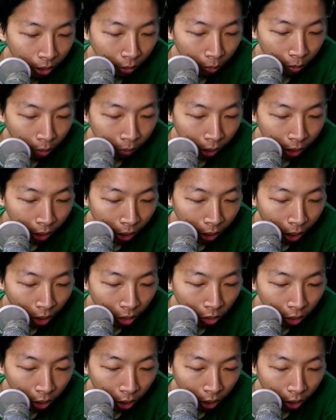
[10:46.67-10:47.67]
yang mau bikin
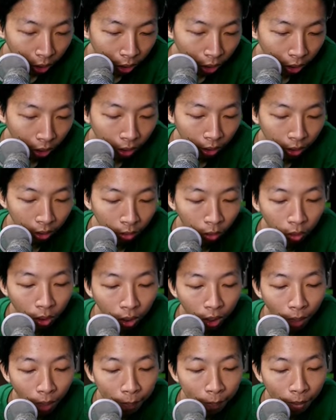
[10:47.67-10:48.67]
akun nih enak kayaknya udah
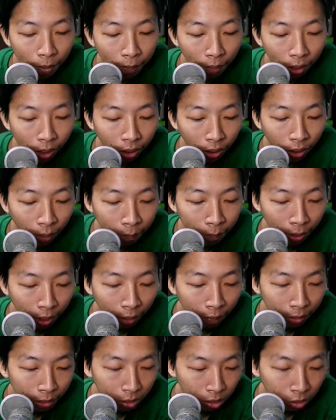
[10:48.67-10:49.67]
gampang bang gampang
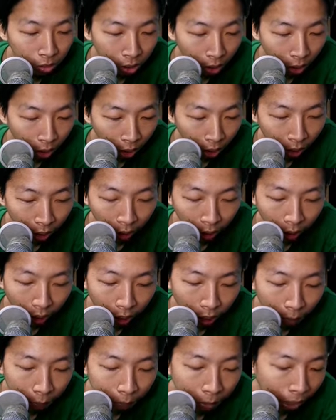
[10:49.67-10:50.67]
gampang susah eh, ya
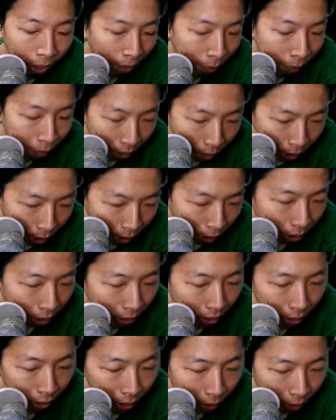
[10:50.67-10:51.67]
gampang gampang lah ya
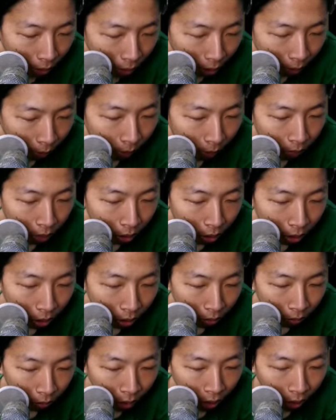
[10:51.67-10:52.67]
intinya ya
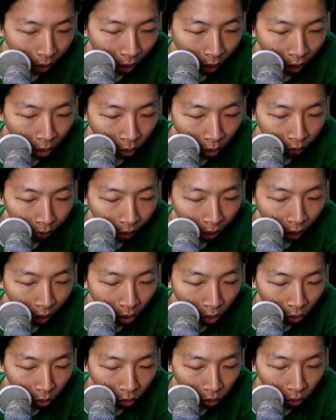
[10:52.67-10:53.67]
bikin akun
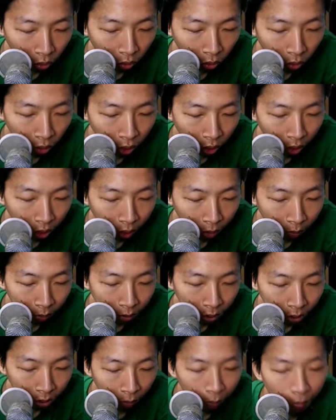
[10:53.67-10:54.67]
baru udah
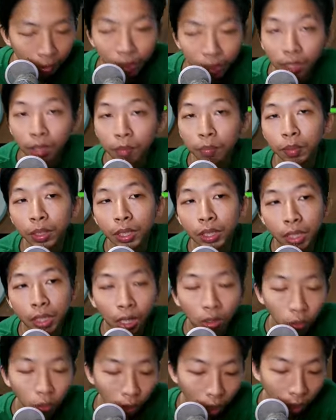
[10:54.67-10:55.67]
bisa pakai email
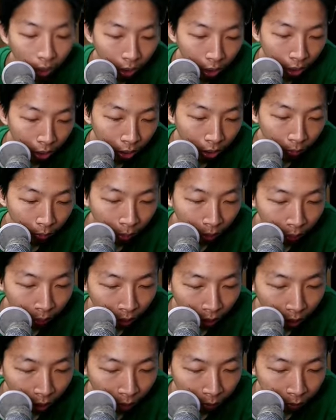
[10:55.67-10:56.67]
satu lagi ya
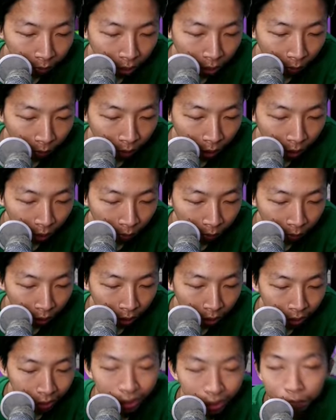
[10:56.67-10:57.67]
teman-teman ya kalian bisa pakai
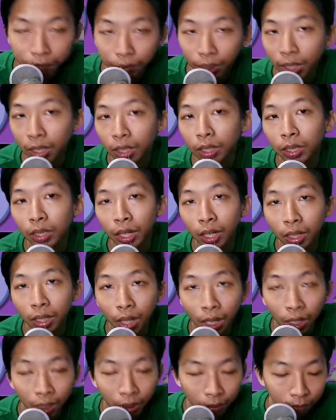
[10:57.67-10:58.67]
email Gmail yang
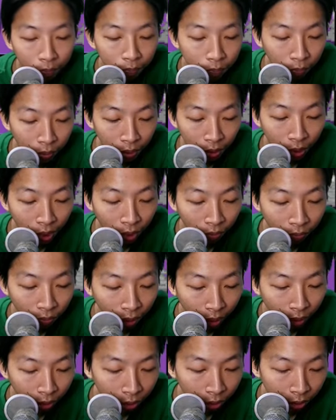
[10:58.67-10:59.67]
kalian pernah
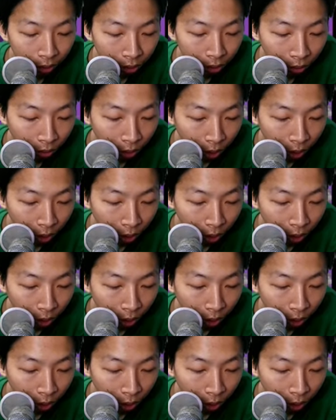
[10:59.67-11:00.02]
daftarin guys oke